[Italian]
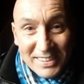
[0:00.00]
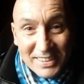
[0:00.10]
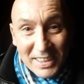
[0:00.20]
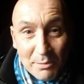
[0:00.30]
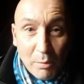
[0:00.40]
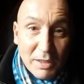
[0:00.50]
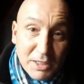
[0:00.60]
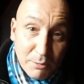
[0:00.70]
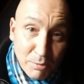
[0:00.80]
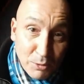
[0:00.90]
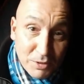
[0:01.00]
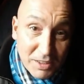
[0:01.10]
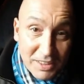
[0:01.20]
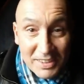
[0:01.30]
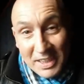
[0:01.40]
Qual è la scena?
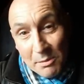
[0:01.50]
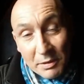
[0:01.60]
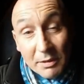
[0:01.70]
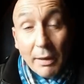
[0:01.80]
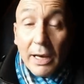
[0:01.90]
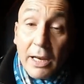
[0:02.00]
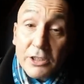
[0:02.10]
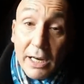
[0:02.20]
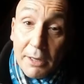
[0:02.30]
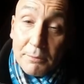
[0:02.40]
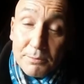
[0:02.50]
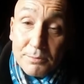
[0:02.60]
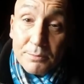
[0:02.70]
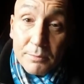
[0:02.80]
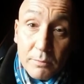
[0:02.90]
brutti e momenti belli. La scena? La
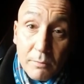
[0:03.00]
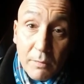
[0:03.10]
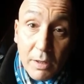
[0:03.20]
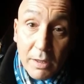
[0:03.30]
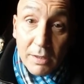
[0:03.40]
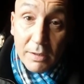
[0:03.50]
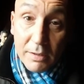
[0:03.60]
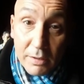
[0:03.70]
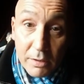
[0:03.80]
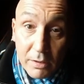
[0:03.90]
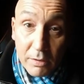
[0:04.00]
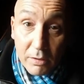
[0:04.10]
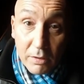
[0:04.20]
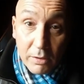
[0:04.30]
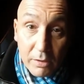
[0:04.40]
scena più divertente che hai girato.